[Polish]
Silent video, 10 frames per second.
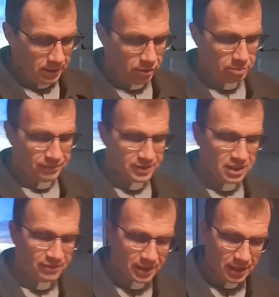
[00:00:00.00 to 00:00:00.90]
Dobrze, więc
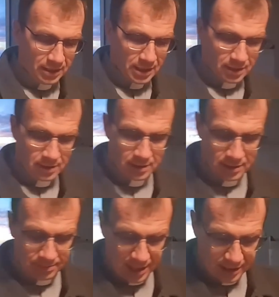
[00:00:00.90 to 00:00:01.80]
Ewangelia
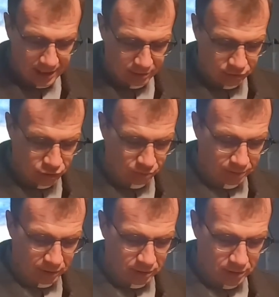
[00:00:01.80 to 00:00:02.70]
Marka, rozdział
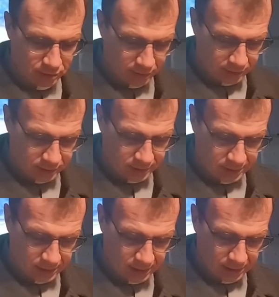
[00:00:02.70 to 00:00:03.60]
5, to
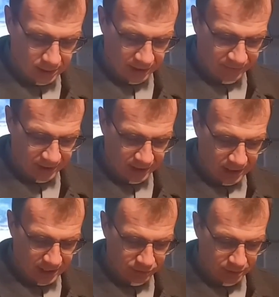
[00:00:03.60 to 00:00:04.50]
jest y,
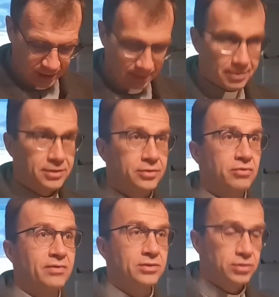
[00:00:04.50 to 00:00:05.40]
Ewangelia, która nam będzie
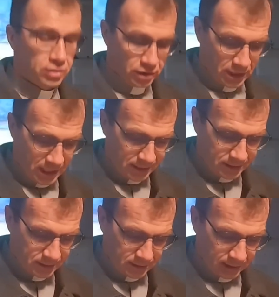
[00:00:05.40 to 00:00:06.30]
towarzyszyć
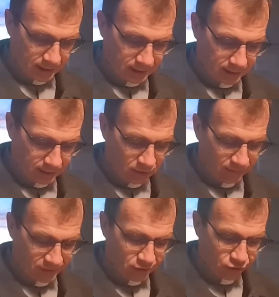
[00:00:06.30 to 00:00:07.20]
teraz, y,
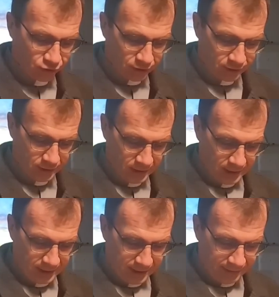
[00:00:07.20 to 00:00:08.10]
towarzyszy
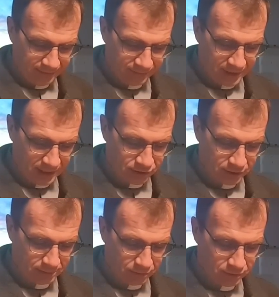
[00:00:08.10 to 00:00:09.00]
w
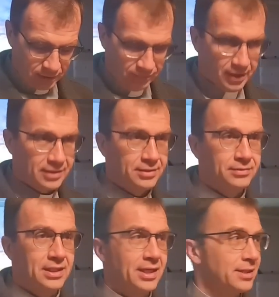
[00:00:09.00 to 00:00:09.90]
naszej modlitwie.
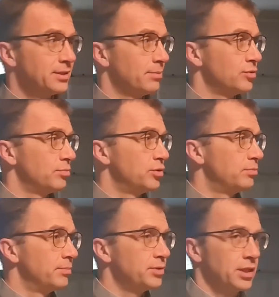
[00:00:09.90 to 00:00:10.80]
Zachęcam,
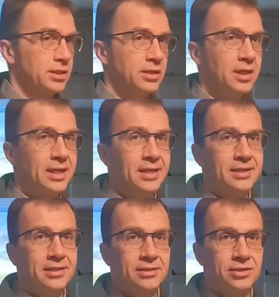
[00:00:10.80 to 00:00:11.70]
żebyśmy przed
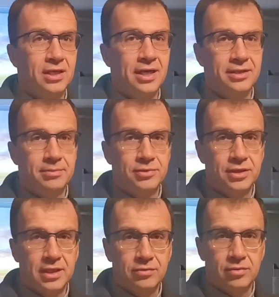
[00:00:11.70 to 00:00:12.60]
dzieleniem
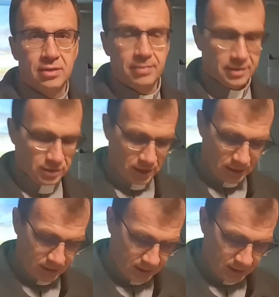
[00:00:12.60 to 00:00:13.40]
się, które będzie